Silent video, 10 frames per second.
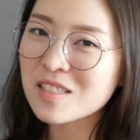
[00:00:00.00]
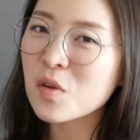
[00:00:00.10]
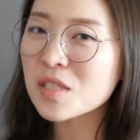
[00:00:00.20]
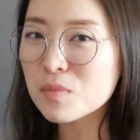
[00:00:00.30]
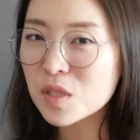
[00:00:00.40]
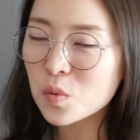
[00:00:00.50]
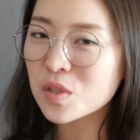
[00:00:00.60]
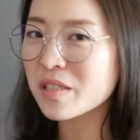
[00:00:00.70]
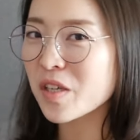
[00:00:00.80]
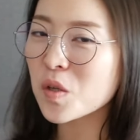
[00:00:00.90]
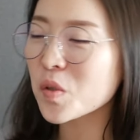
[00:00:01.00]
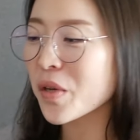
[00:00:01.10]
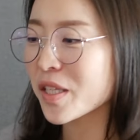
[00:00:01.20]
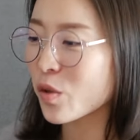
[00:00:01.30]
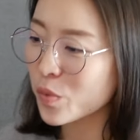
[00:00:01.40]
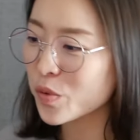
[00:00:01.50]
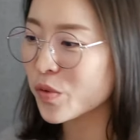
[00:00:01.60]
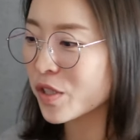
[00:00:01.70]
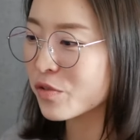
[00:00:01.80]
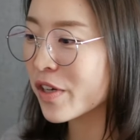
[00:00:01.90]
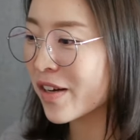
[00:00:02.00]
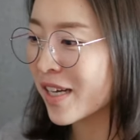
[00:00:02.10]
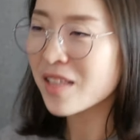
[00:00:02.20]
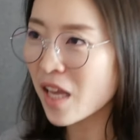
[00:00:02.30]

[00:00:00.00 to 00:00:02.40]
그런 심리도식을 형성했다고 볼 수 있고요.